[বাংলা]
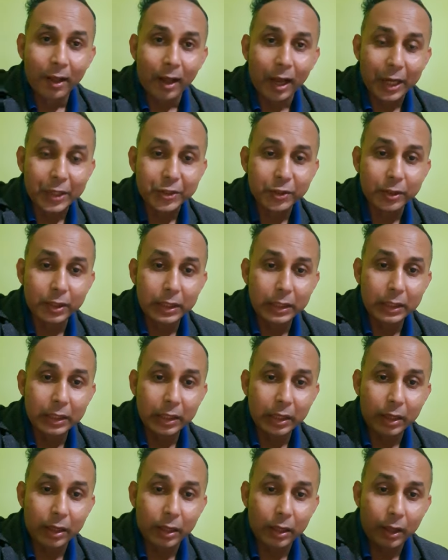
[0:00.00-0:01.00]

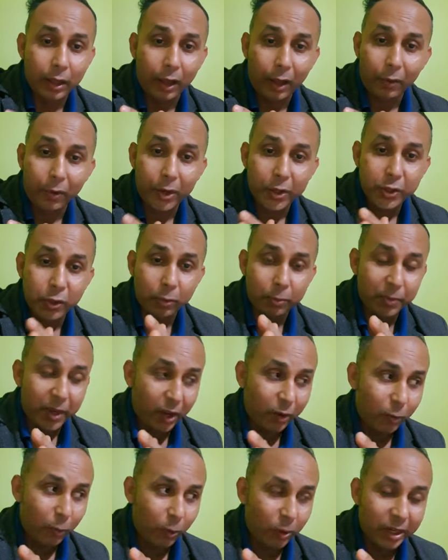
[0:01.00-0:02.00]
Actually, I'm gonna talk
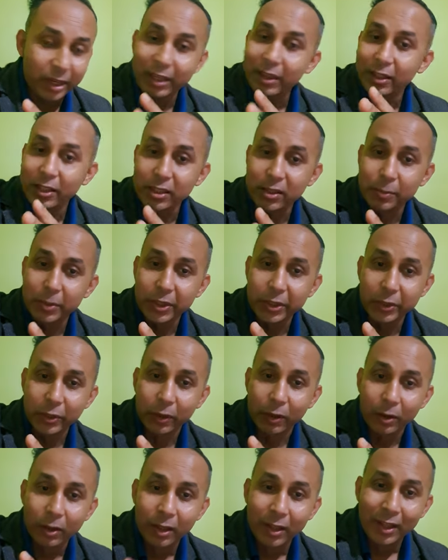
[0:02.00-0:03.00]
Bengali in this
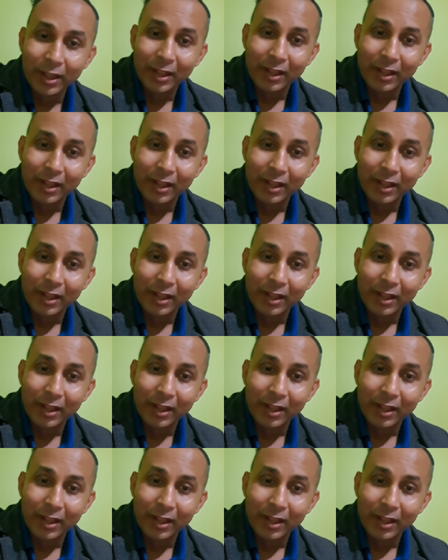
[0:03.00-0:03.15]
video.